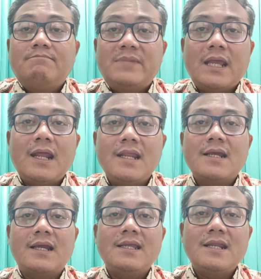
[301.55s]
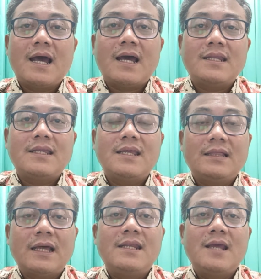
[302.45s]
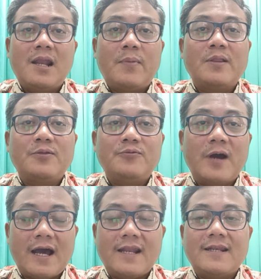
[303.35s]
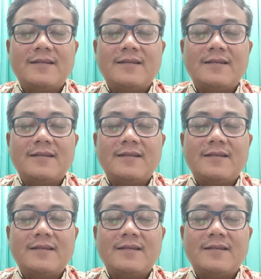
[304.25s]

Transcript: menyadari kehinaan kita di hadapan Tuhan.